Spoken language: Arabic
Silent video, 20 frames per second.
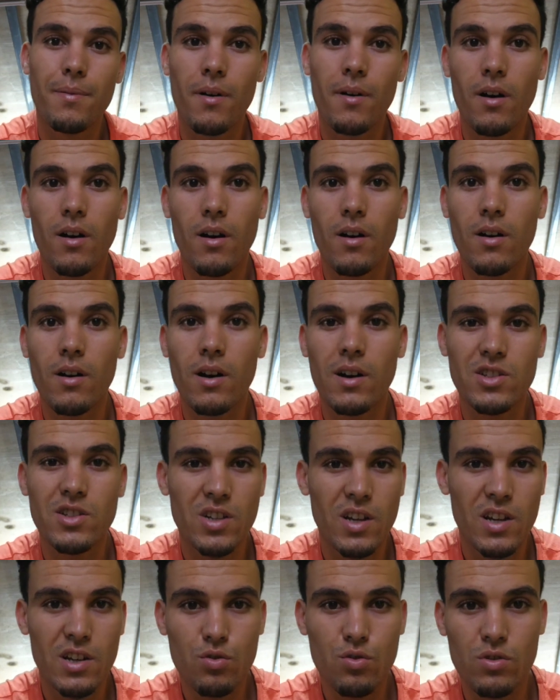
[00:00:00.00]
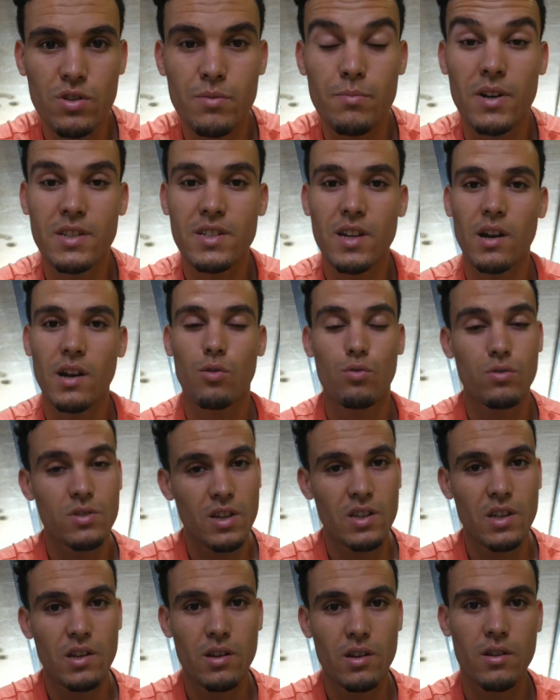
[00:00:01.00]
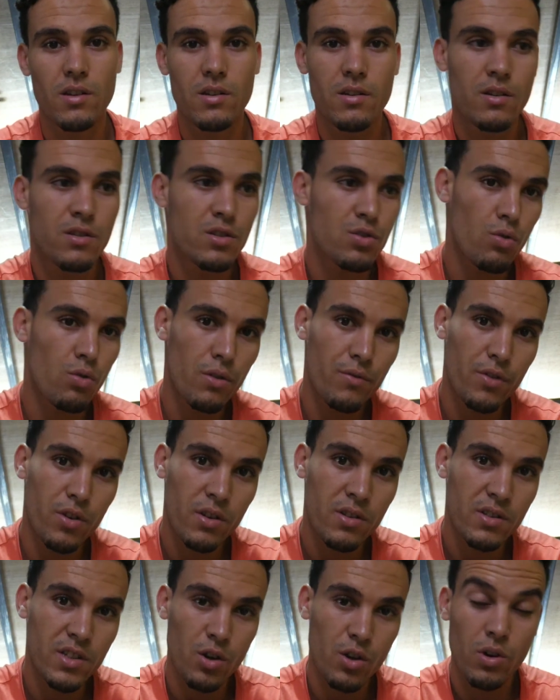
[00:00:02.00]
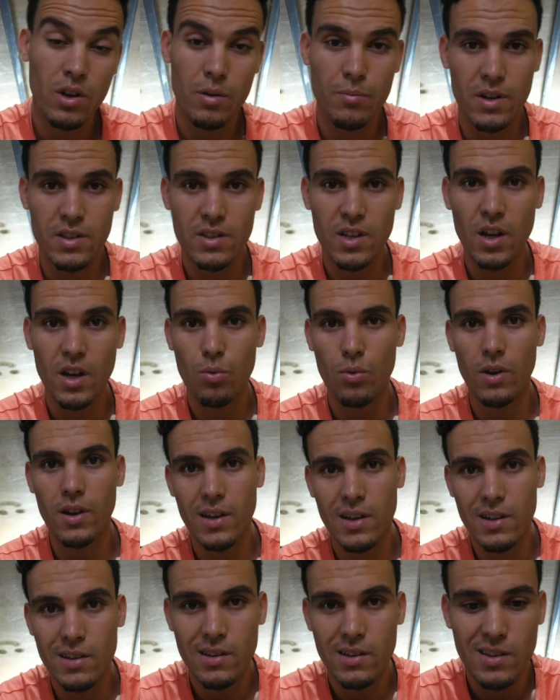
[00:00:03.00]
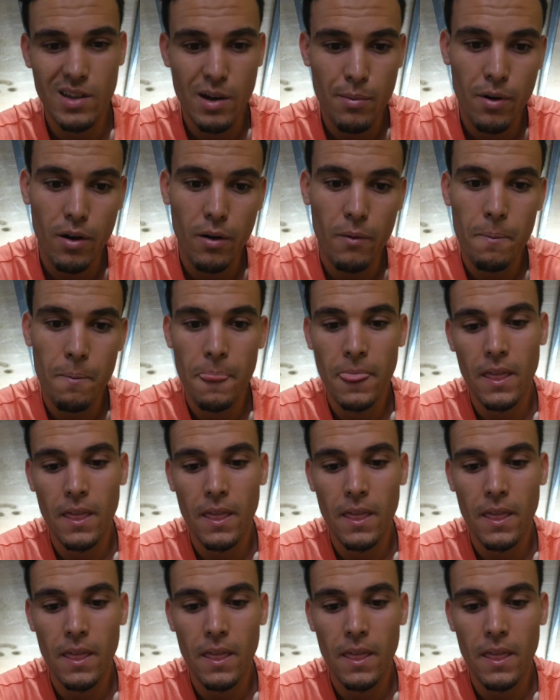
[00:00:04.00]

فهادشي علاش كنت مرتاح كنت غادي نصور الفيديوهات نتاعي وانا مرتاح ولكن دابا